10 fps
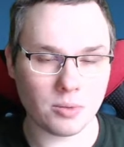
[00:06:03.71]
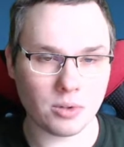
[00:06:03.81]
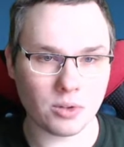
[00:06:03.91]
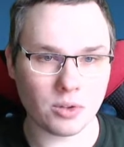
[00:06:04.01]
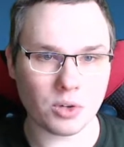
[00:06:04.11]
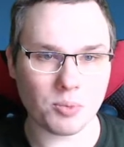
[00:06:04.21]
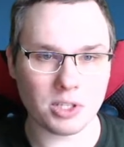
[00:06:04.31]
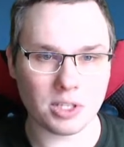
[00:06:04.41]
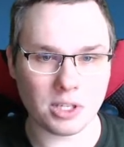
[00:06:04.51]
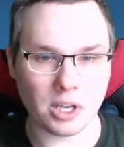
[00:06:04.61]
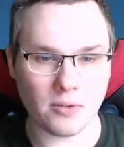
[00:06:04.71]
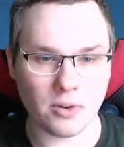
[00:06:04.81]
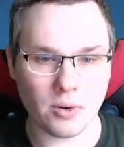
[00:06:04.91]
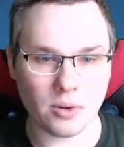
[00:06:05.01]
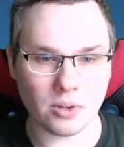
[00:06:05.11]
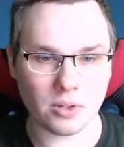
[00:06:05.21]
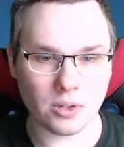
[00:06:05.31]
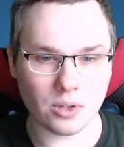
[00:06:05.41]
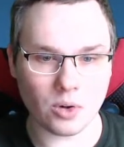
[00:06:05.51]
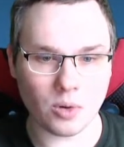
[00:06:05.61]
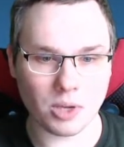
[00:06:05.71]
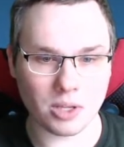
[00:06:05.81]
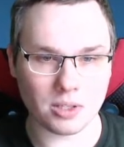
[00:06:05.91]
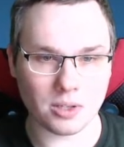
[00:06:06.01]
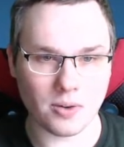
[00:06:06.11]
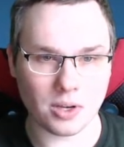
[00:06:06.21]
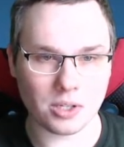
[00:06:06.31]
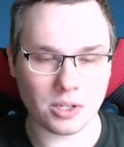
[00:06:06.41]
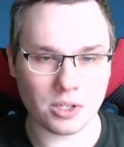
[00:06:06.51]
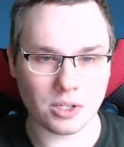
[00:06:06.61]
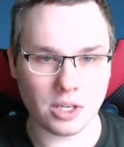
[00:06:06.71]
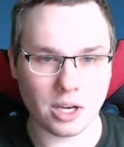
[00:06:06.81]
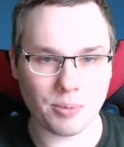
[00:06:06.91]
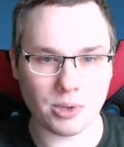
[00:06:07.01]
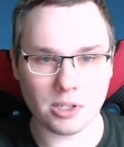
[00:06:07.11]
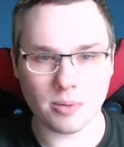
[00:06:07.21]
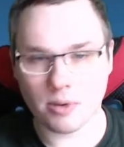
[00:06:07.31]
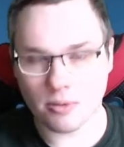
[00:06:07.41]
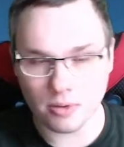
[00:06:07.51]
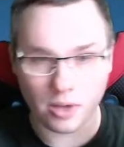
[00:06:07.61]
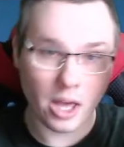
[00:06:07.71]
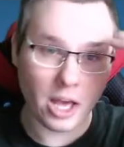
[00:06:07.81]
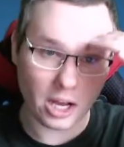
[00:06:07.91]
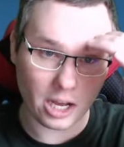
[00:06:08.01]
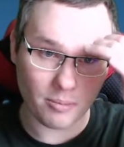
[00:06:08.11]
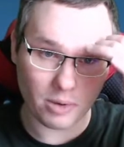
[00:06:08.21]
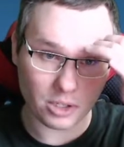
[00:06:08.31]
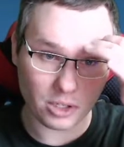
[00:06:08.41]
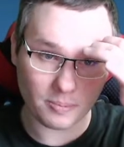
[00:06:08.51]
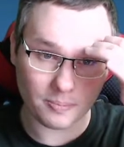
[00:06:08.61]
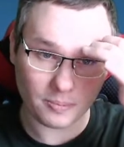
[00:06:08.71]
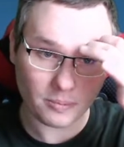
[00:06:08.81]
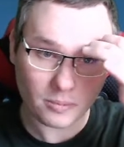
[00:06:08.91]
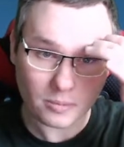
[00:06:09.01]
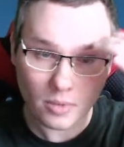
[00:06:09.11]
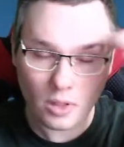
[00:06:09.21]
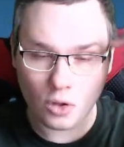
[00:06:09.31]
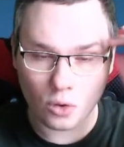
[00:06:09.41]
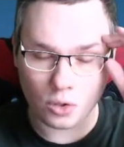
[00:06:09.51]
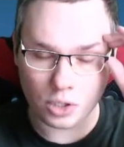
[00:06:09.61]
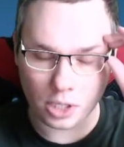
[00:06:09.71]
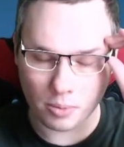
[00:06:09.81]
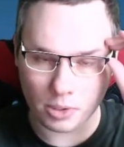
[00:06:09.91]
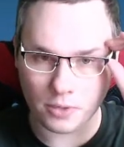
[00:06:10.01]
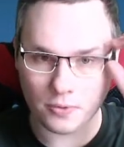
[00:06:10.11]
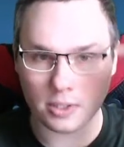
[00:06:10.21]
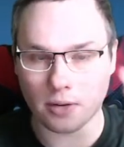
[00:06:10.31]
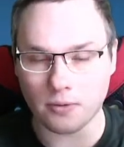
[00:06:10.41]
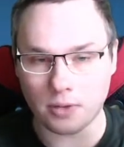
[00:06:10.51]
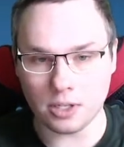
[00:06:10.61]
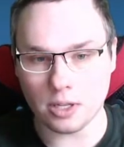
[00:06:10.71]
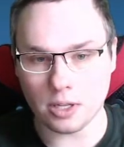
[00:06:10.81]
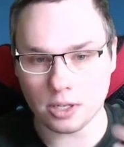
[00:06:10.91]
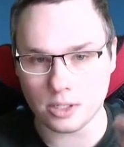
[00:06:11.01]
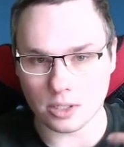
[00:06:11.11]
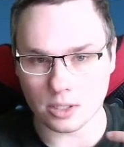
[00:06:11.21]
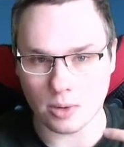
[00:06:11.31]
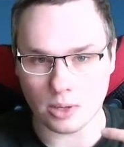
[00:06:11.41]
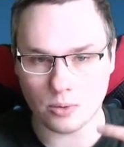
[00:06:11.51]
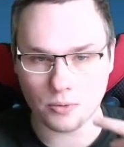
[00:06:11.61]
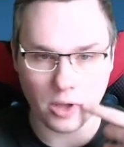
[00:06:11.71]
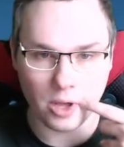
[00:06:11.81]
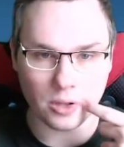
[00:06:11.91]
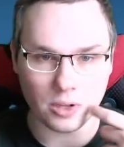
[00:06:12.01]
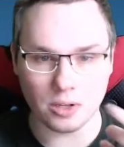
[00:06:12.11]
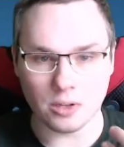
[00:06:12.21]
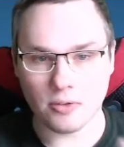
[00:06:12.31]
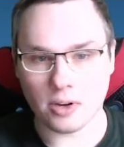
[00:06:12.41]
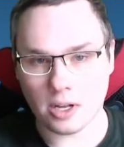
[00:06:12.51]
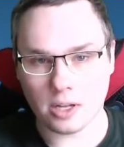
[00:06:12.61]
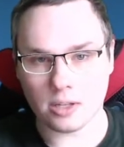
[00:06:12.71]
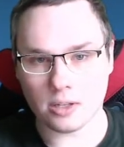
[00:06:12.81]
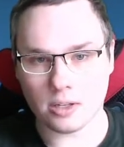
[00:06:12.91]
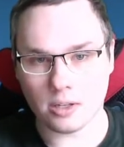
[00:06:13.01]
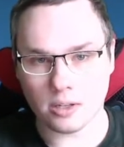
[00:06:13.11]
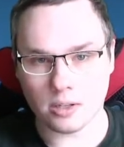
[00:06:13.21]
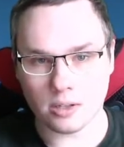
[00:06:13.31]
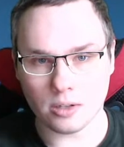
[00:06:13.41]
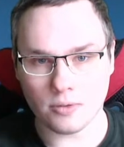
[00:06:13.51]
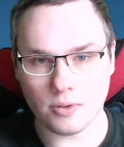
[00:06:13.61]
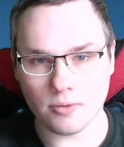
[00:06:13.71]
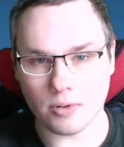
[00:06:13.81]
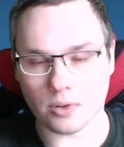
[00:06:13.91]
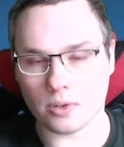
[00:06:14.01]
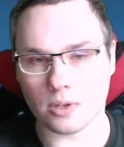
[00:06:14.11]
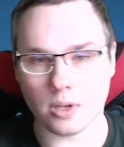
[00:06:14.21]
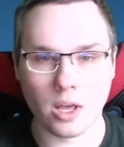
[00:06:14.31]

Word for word: Dość mnie zaciekawiło e, to miejsce, właśnie, że jak będziemy w Kajberze, to trzeba będzie wystawić 11 składów, e, dwa, e, dwie floty.